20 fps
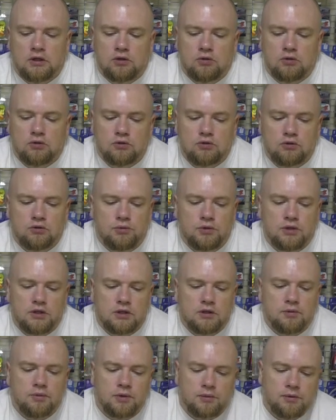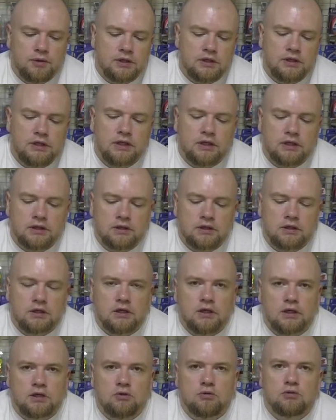То есть у меня, например, некоторые
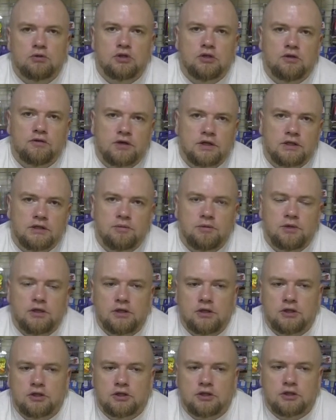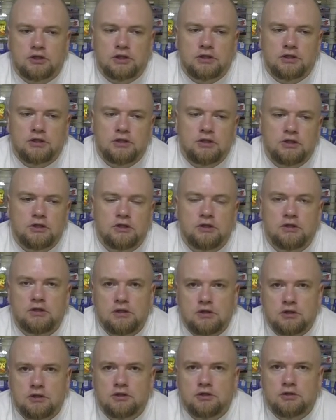катушки в размере 6
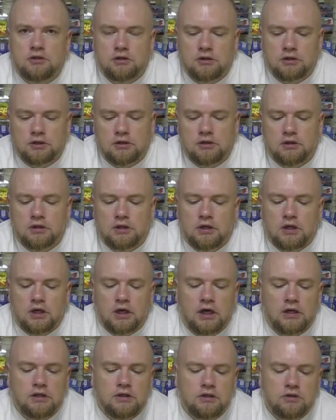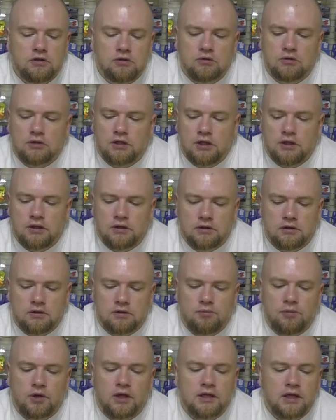тысячных, они сюда
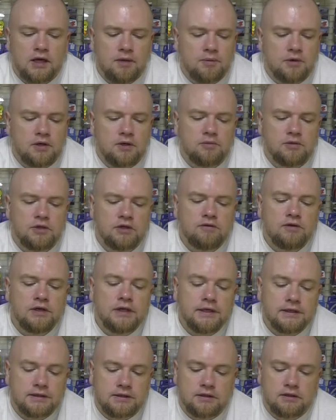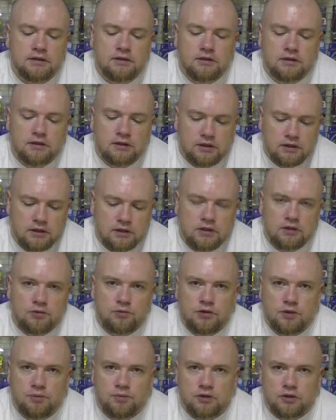по лапкам не влезли. И
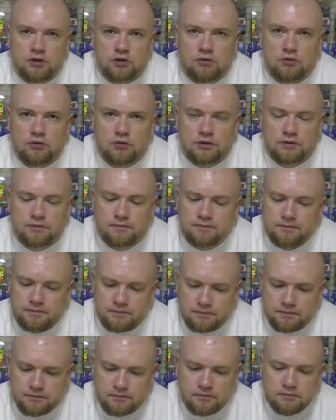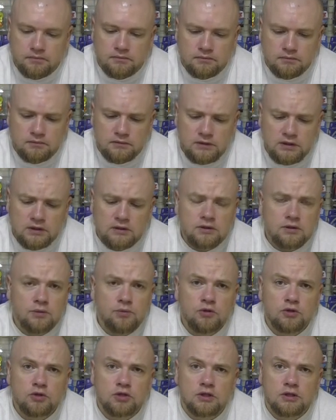мне пришлось
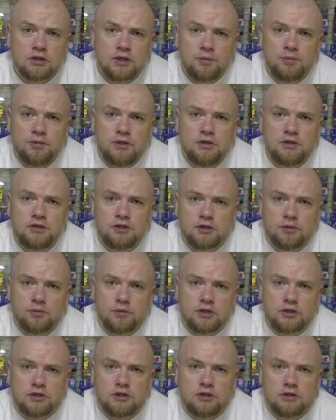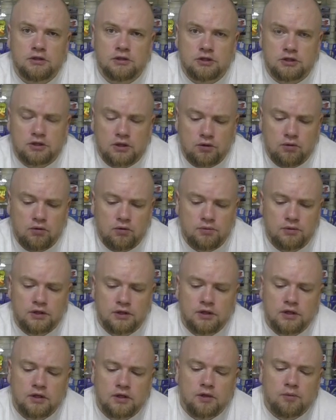немножко напильничком, наждаком
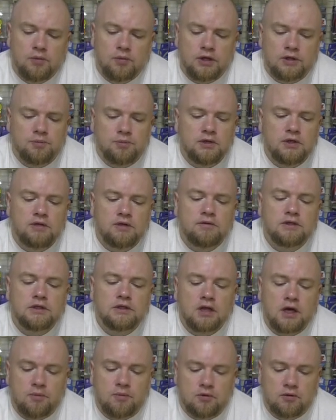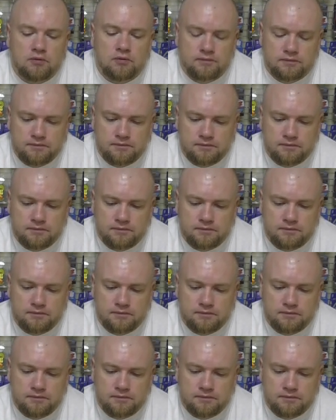подпиливать лапку.